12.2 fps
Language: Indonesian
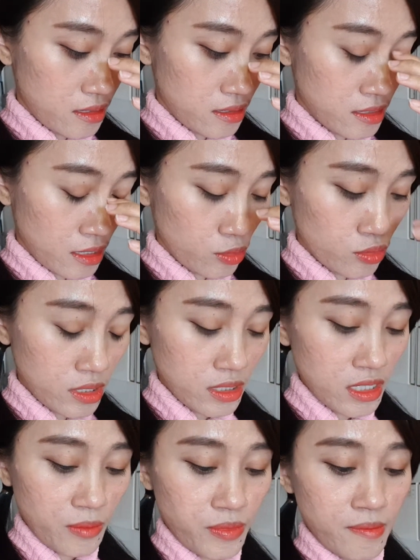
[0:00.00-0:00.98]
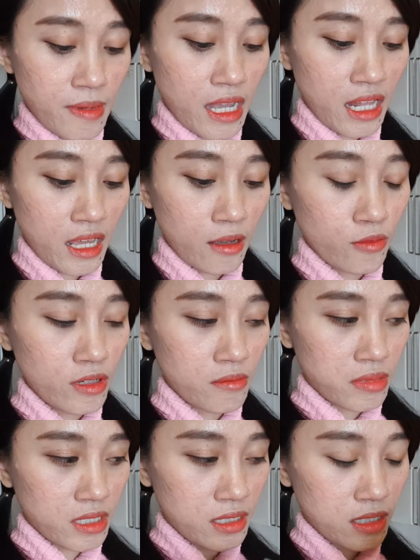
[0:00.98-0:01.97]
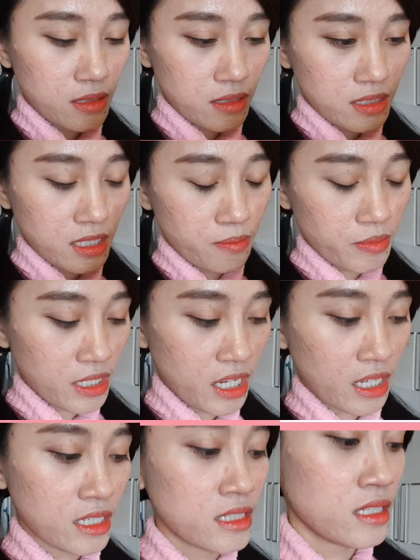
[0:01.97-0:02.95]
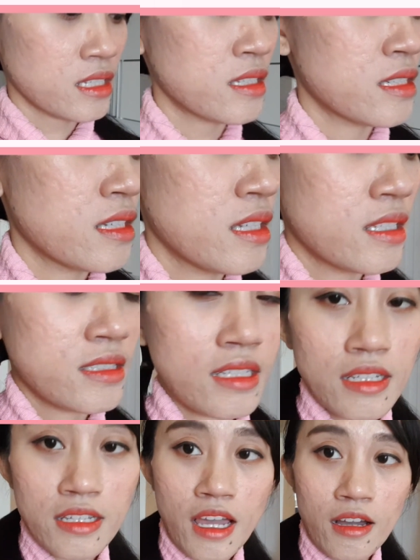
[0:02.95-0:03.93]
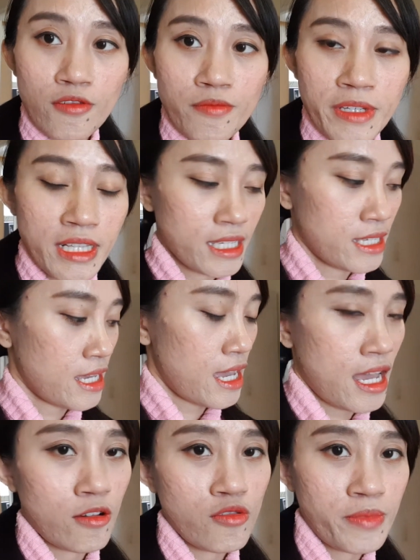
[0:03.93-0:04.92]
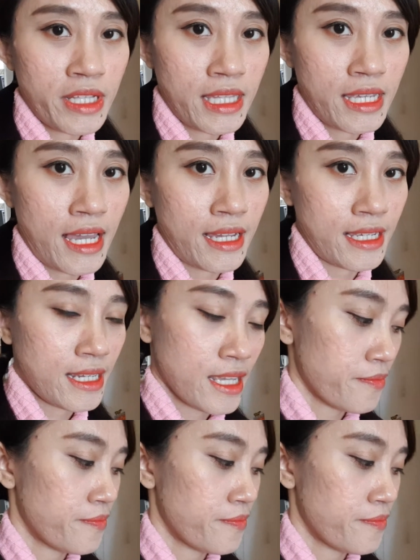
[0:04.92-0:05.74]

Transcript: jatuhnya sih lebih mahal aku lebih simple yang ini jadinya aku milihnya aku pilih yang ini